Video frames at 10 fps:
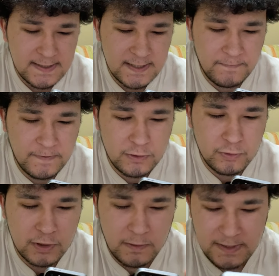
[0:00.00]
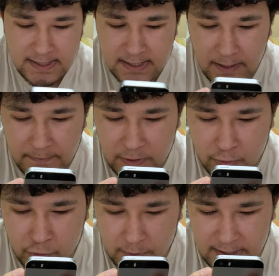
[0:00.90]
Safari uygulamasından bir
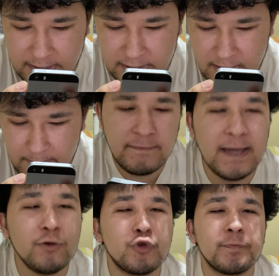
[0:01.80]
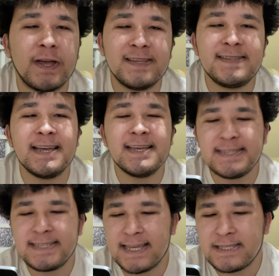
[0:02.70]
YouTube'a gireceğim ve YouTube'dan size
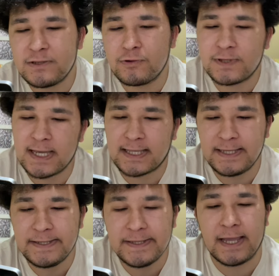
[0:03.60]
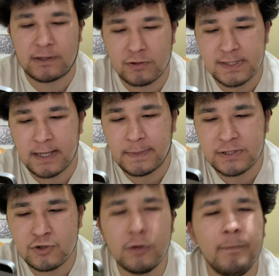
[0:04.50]
ses yüksekliğini de
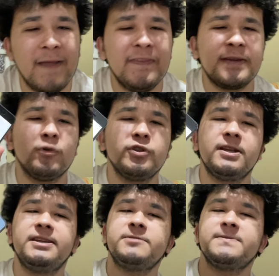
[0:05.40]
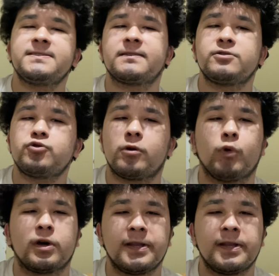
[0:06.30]
göstermek istiyorum. Bendeki modelin hiçbir sıkıntı sıkıntısı yok bu